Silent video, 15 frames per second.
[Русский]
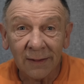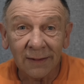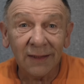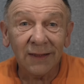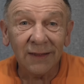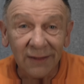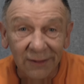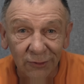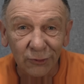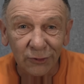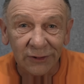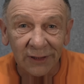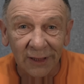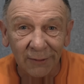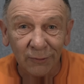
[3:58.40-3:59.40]
Дорогие
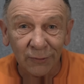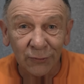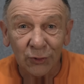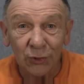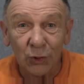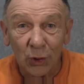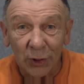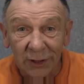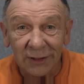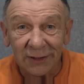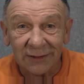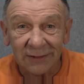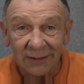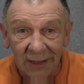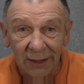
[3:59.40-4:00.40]
друзья, многие
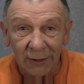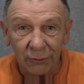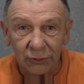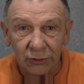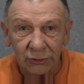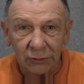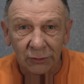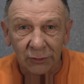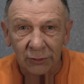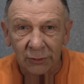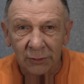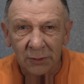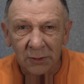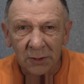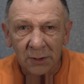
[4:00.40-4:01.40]
знают,
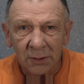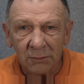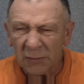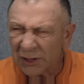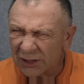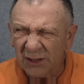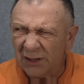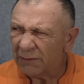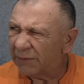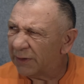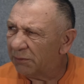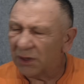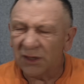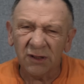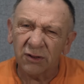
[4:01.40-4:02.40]
что машины
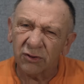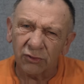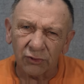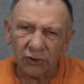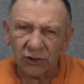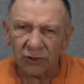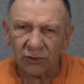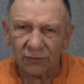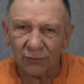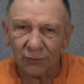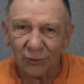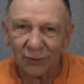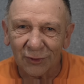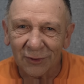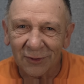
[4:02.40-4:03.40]
времени не
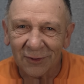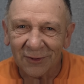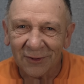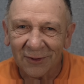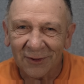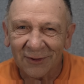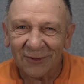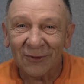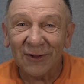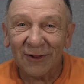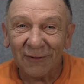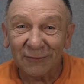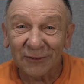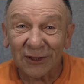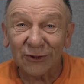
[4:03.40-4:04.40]
существует. Но
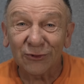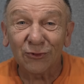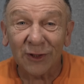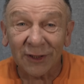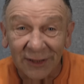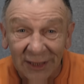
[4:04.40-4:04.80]
я вам скажу, на